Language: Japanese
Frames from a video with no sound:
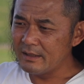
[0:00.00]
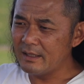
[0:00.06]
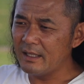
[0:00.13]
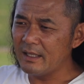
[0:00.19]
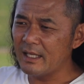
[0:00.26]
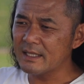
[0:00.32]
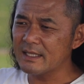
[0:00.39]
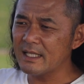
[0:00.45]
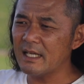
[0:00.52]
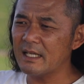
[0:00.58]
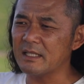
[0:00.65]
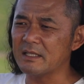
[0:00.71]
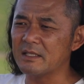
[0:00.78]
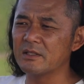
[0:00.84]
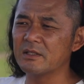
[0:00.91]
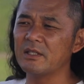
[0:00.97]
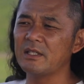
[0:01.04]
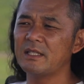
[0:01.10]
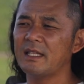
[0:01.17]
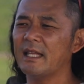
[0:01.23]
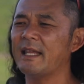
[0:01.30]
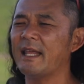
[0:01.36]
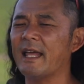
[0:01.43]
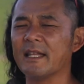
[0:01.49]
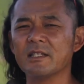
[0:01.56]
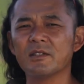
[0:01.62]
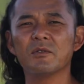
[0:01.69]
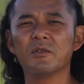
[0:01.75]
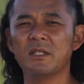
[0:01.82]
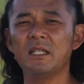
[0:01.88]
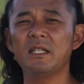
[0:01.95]
でねさらに続いてね
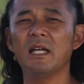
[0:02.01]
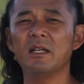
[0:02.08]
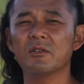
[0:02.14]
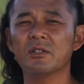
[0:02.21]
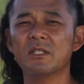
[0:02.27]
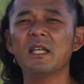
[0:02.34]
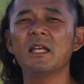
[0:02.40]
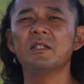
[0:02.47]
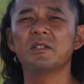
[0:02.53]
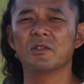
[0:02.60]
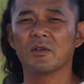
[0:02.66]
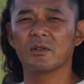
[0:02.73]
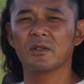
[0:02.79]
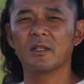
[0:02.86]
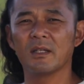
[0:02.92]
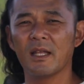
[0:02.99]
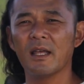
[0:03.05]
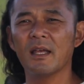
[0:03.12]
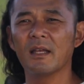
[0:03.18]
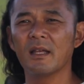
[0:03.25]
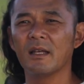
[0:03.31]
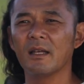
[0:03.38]
そのディーラーの支店長ってね、